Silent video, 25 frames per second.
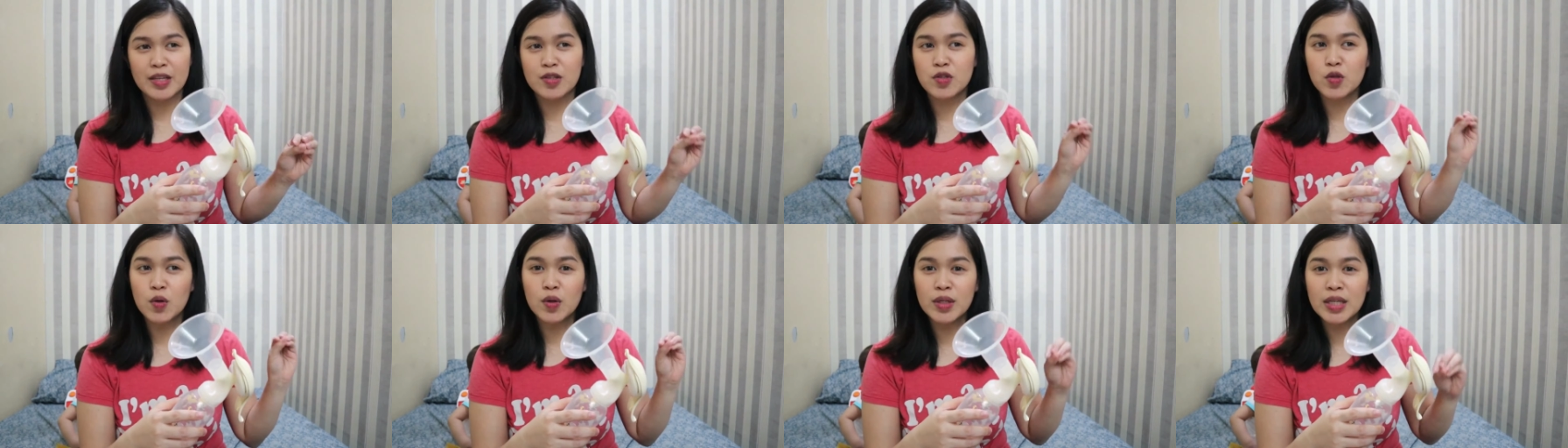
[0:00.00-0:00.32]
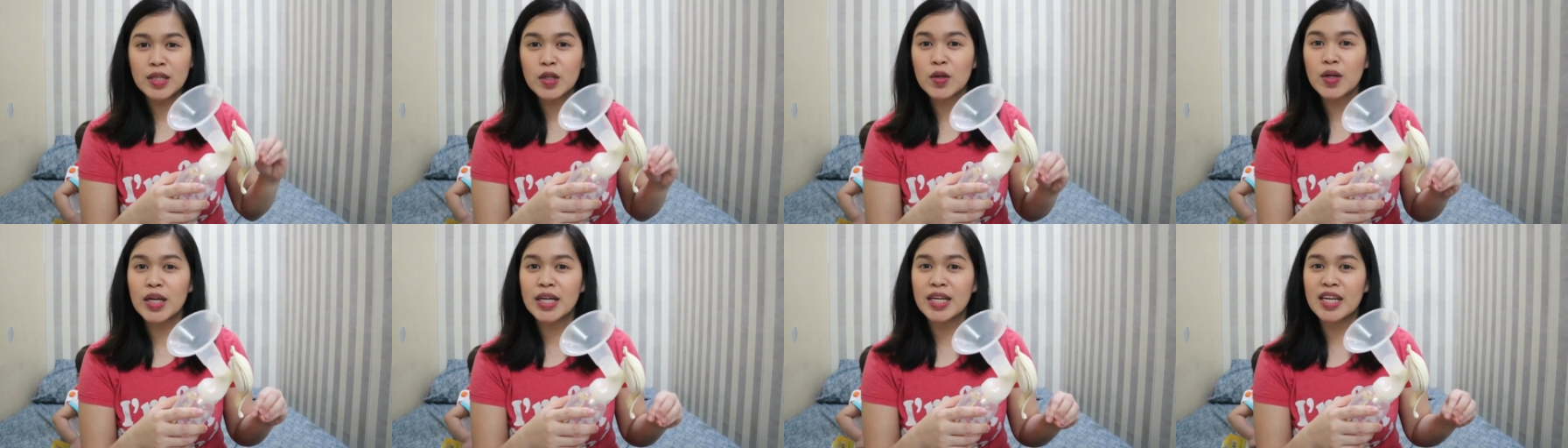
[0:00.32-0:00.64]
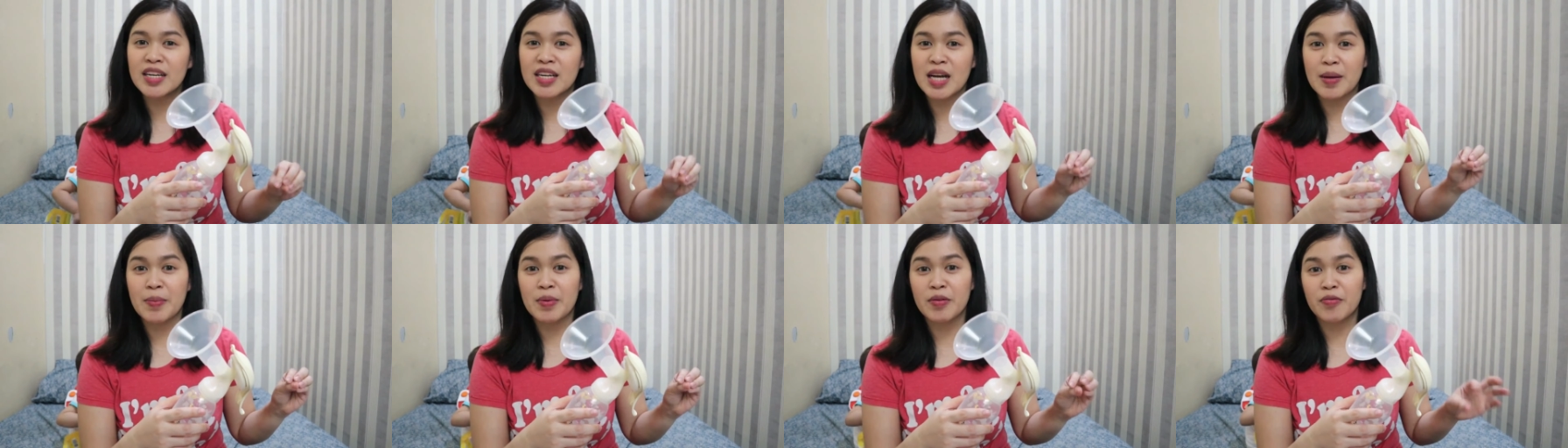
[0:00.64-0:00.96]
Gusto ko nito
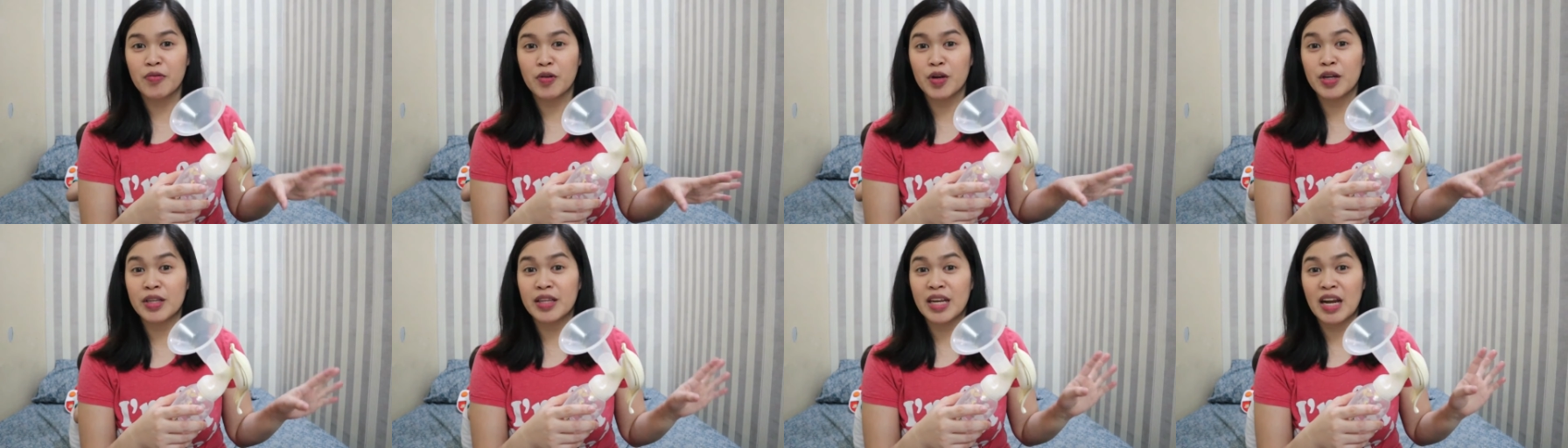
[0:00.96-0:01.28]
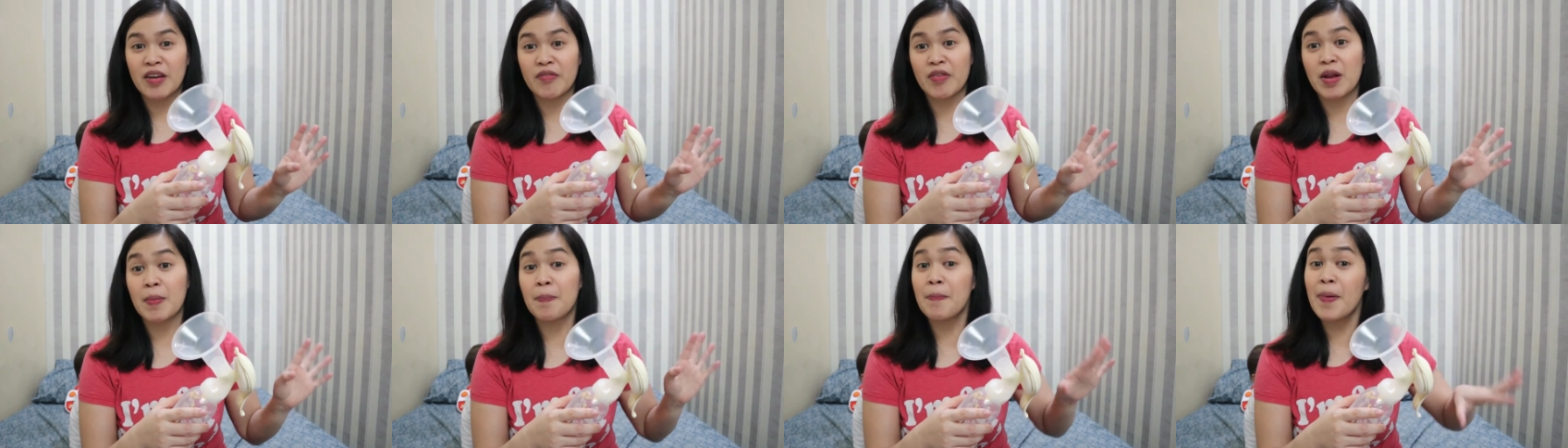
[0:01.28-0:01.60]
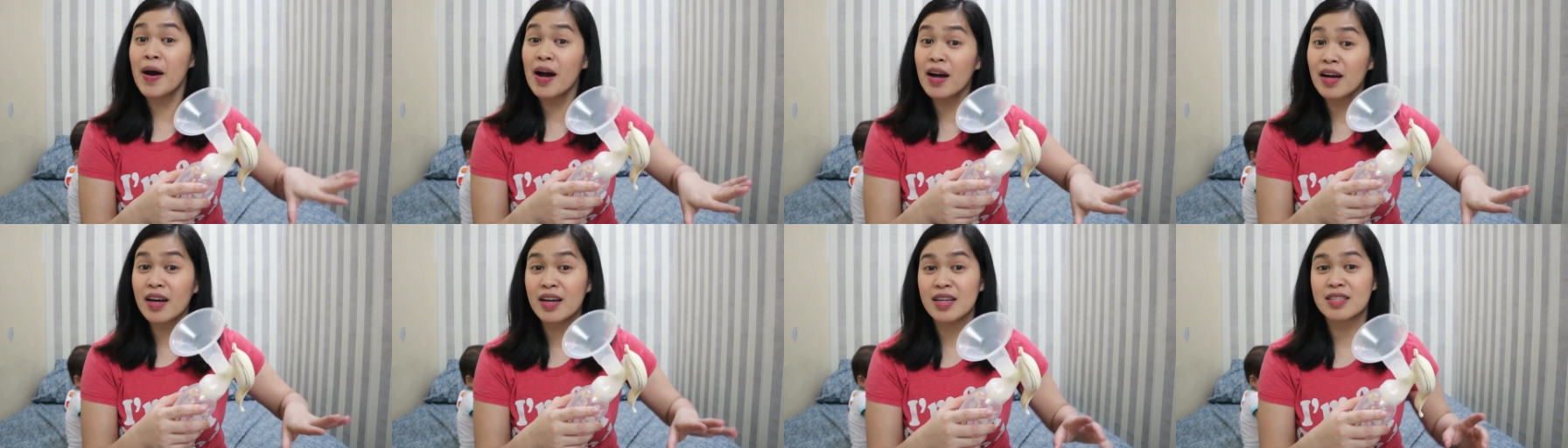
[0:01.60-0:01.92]
ginagamit for
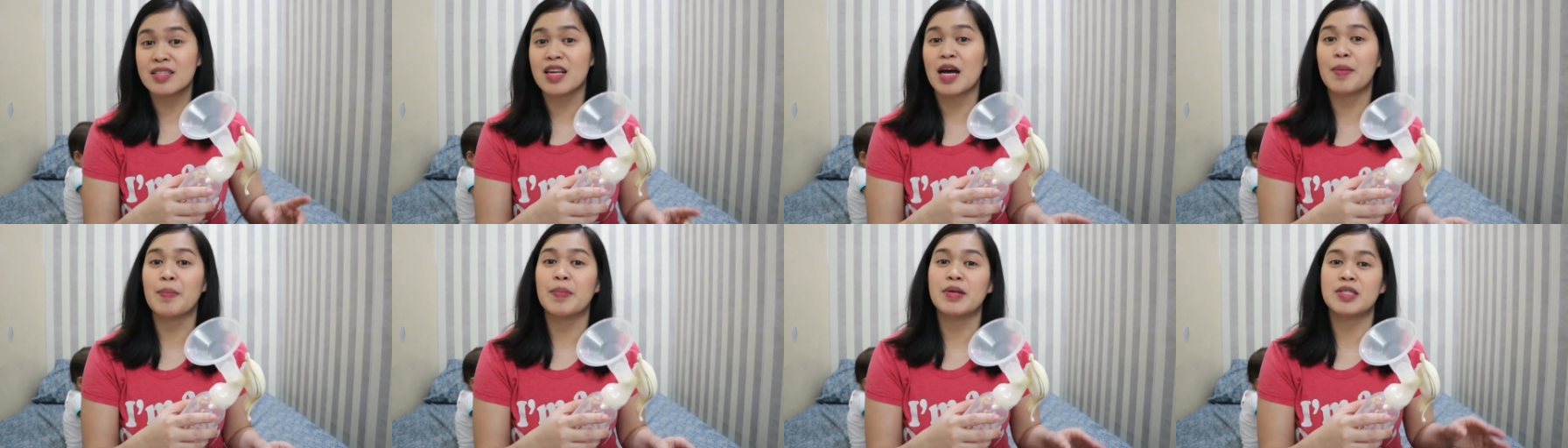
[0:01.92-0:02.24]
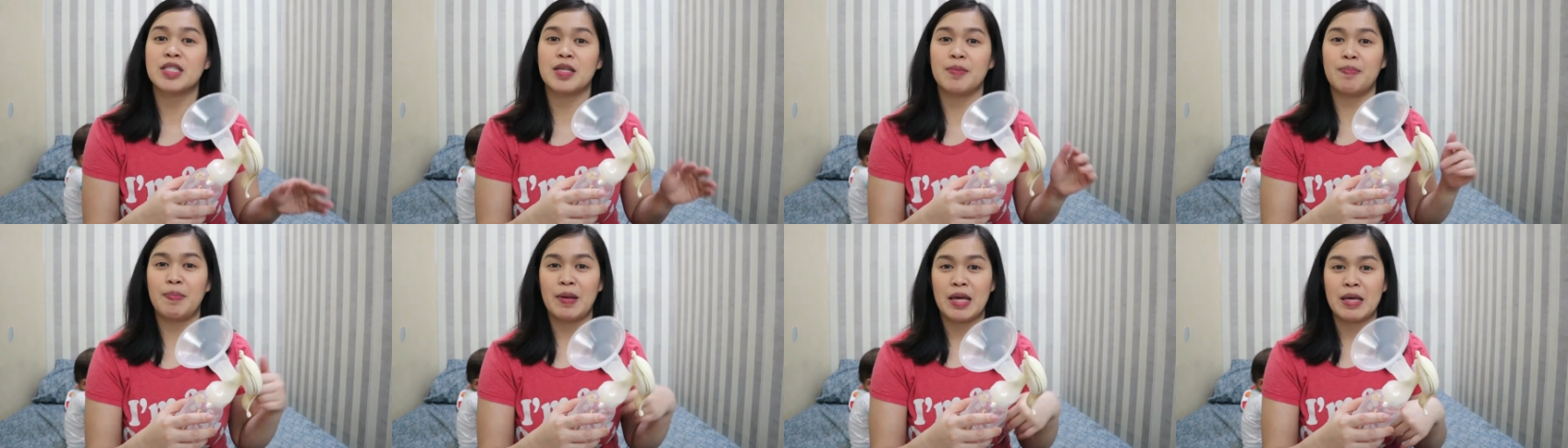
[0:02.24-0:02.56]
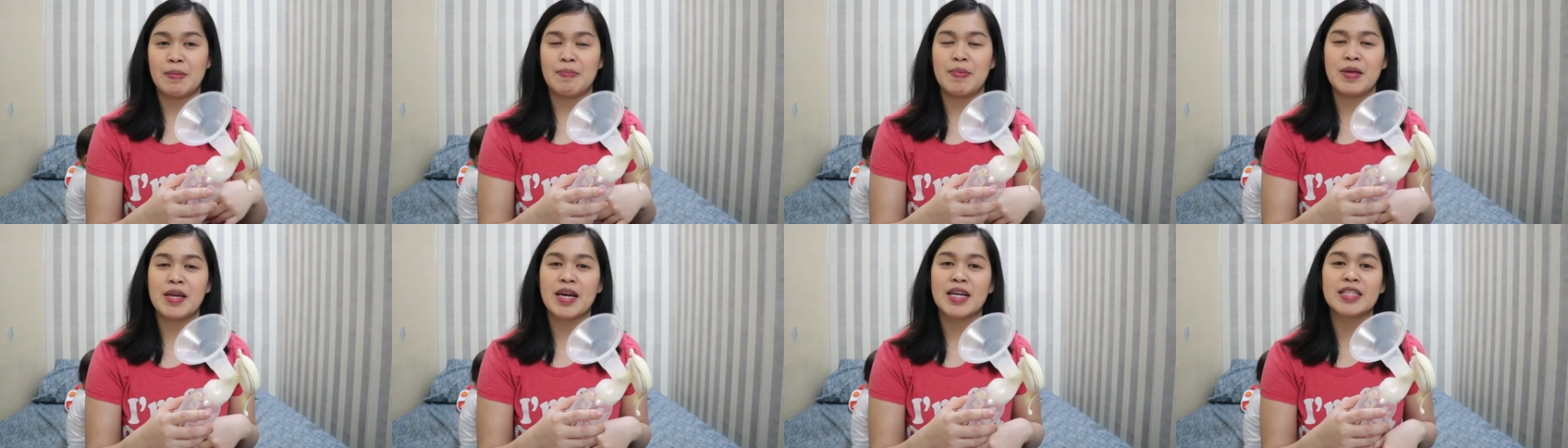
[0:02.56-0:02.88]
travel pag kasama si
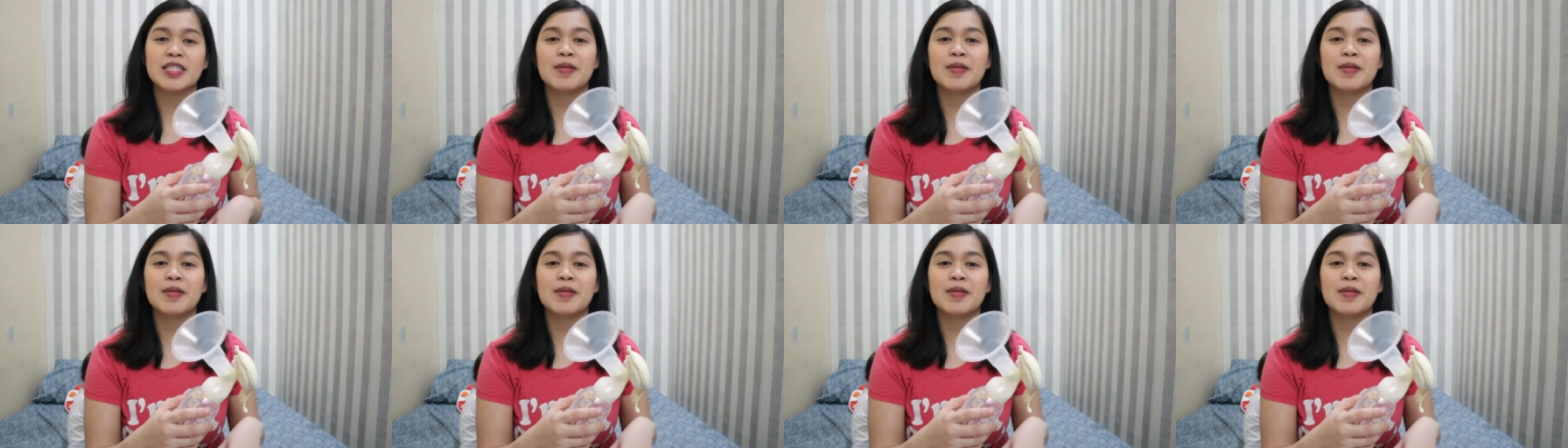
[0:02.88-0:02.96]
baby.